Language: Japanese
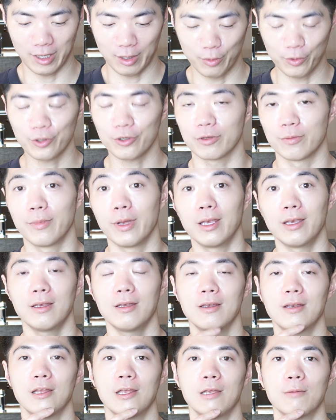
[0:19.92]
僕
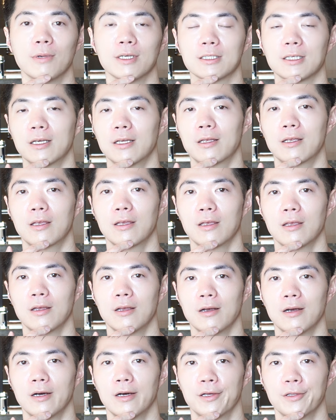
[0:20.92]
メインで今最
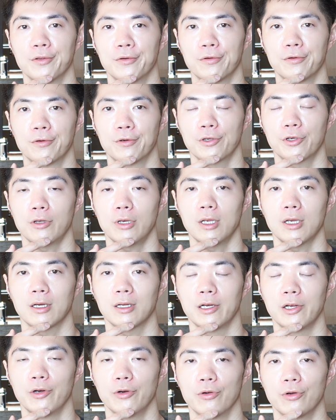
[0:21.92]
近、去年か
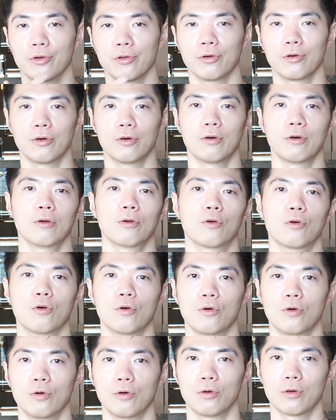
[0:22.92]
らいろいろ
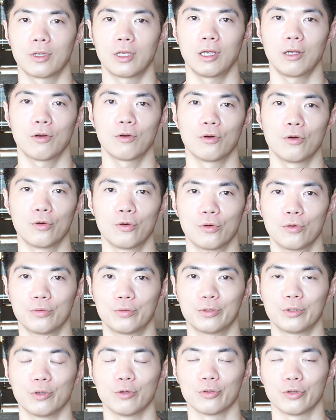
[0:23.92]
こう健康
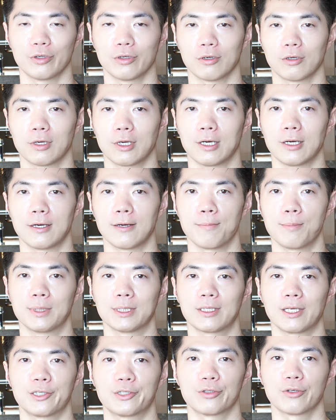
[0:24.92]
不良というか、
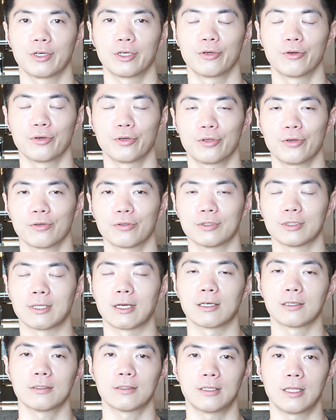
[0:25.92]
体調がいろいろ良く
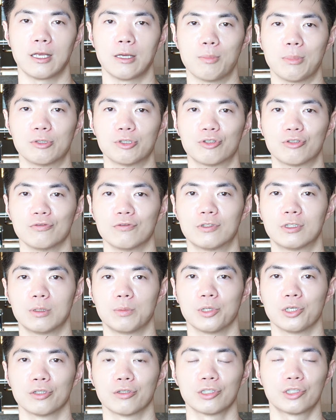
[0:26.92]
なくて、うつ
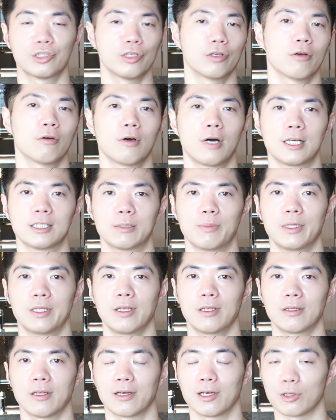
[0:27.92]
病の治療を始めて
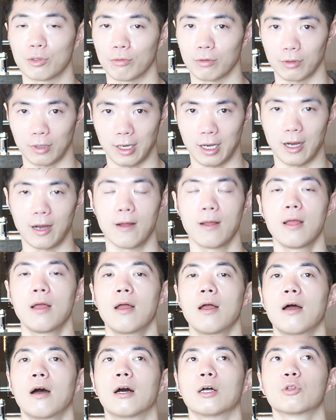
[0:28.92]
いたりだとか、
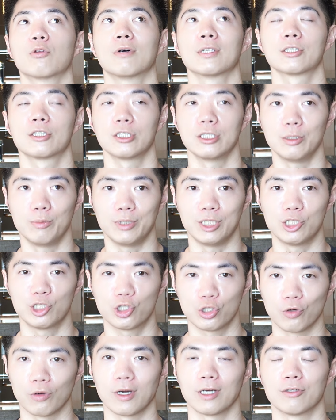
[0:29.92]
あとは睡眠
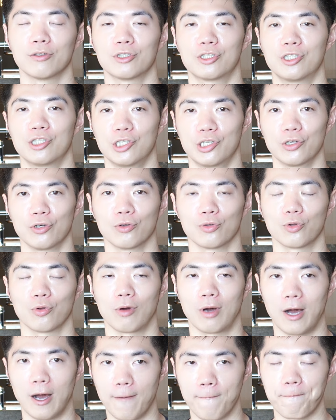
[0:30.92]
障害の治療と
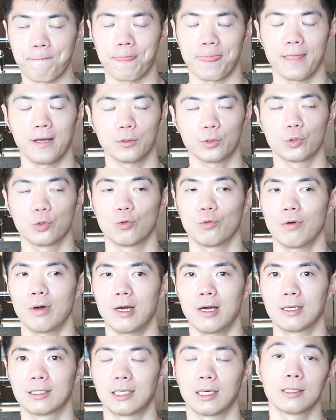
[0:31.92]
か、あと
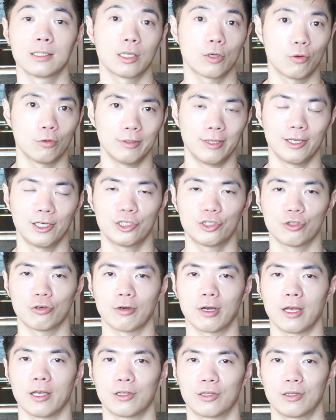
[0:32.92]
は男性更年期障
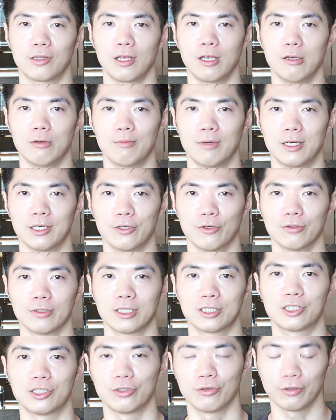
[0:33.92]
害っていう、いろん
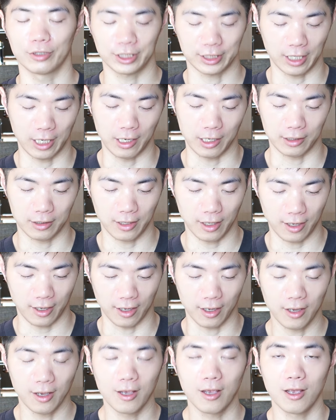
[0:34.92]
な治療をしてい
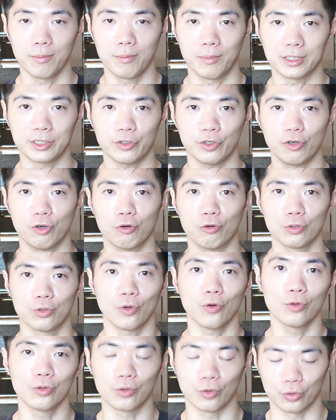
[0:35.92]
て、それをこう
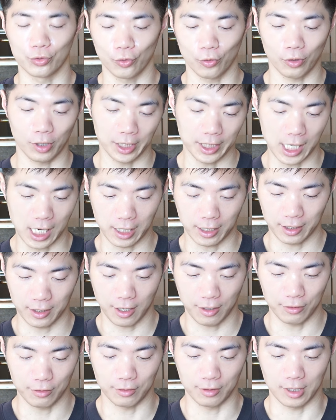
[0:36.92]
どんどん動画に上げ
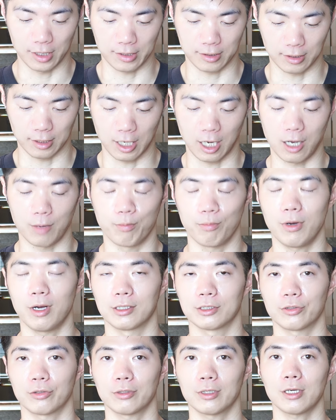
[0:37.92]
てるんですが、
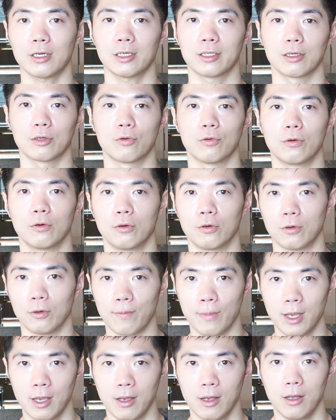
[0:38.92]
その中で
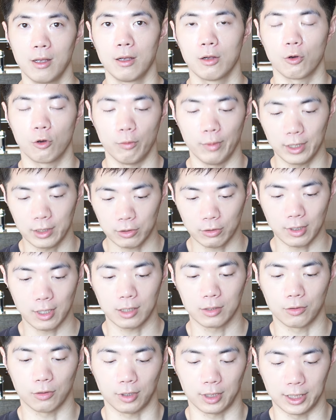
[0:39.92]
こうコメント
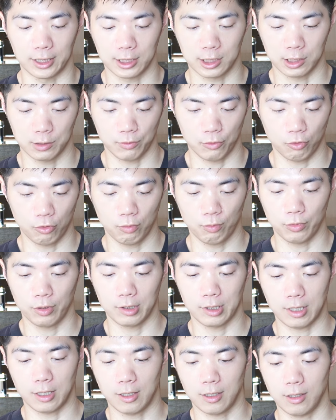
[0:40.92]
欄とかで質問をも
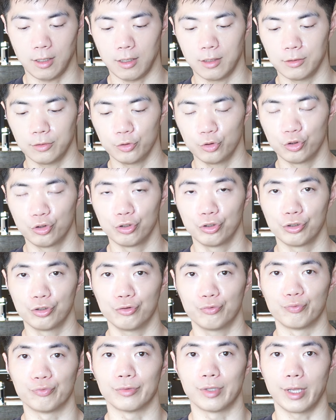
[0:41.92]
らう
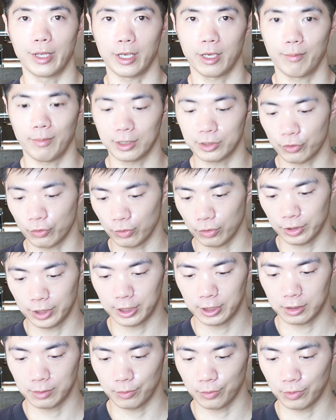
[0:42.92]
んで、その
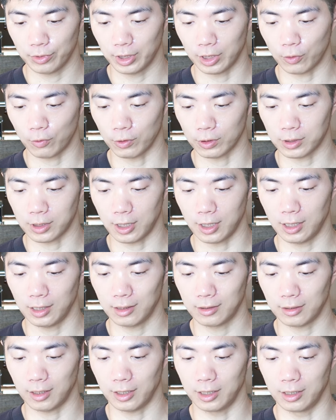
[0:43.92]
質問に答え
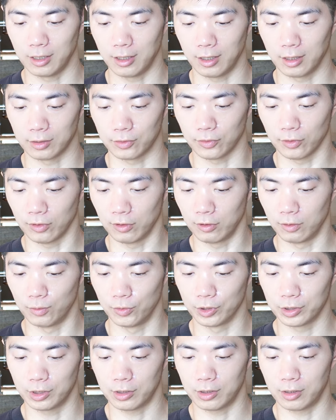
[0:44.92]
たいなと
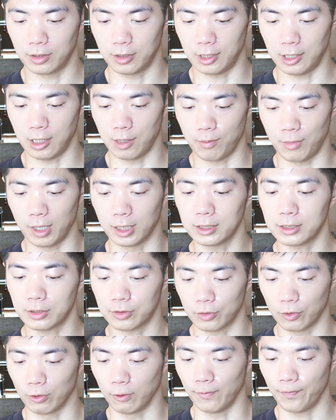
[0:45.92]
思ってます
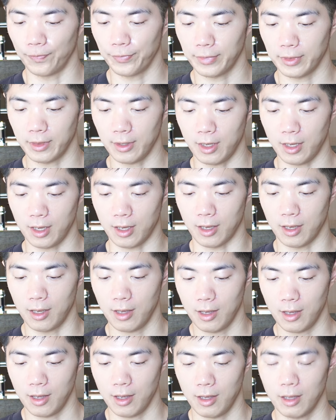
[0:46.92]
と。で、
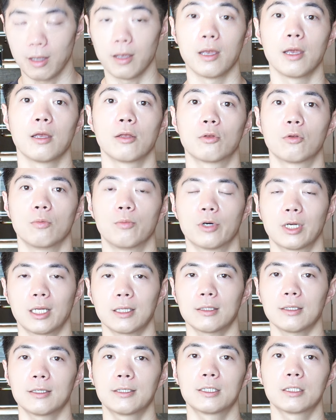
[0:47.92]
も
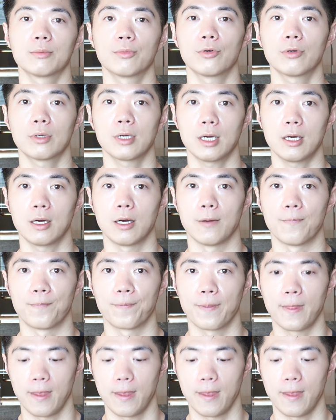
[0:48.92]
らった質問が、